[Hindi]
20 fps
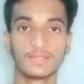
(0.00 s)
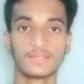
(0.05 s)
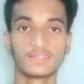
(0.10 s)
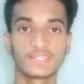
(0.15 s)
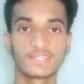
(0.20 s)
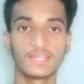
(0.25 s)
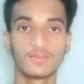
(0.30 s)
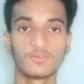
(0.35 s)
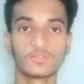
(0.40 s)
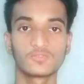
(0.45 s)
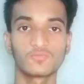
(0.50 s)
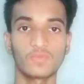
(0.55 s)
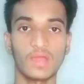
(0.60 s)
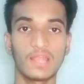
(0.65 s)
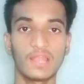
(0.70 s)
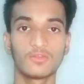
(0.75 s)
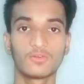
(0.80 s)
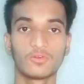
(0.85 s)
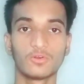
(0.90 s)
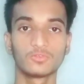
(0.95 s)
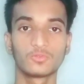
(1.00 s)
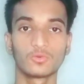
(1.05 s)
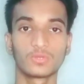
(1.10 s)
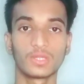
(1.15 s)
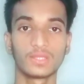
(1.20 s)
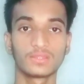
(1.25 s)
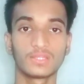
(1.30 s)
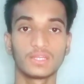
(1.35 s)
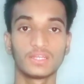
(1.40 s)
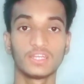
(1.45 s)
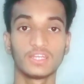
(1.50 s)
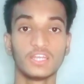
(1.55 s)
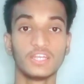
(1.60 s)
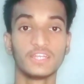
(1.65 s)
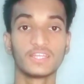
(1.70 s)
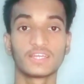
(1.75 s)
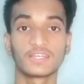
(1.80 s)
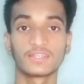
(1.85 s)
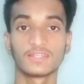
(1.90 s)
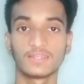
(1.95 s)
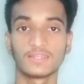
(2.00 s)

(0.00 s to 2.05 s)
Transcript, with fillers: इसलिए उस फाइल को तुरंत ही डिलीट कर